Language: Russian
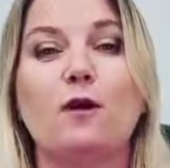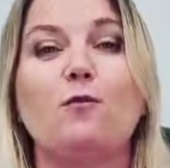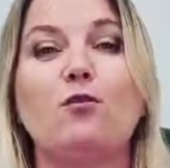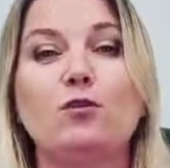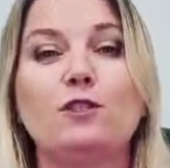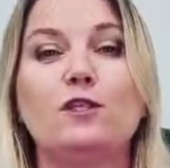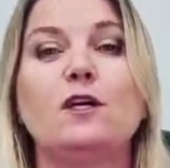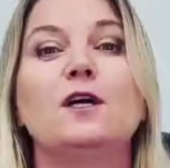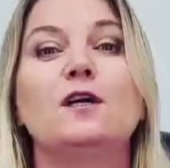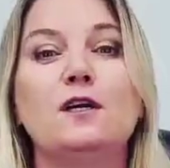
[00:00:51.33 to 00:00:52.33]
путь
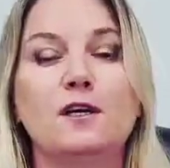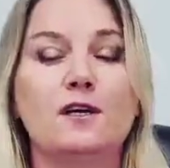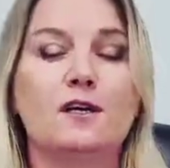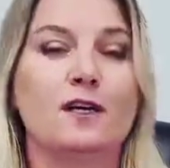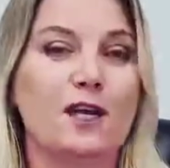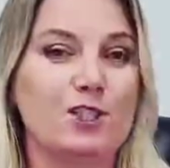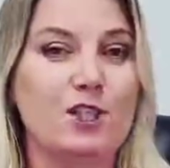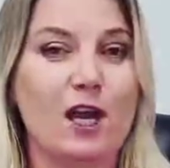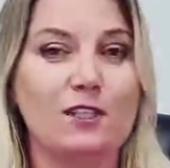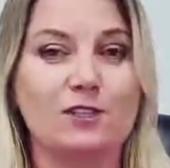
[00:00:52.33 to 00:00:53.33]
к
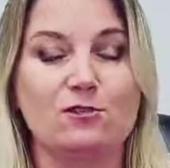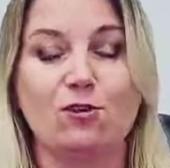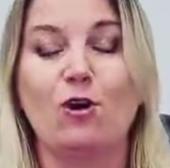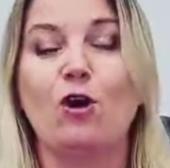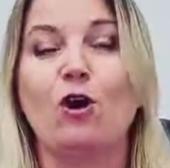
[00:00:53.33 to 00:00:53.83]
гражданству –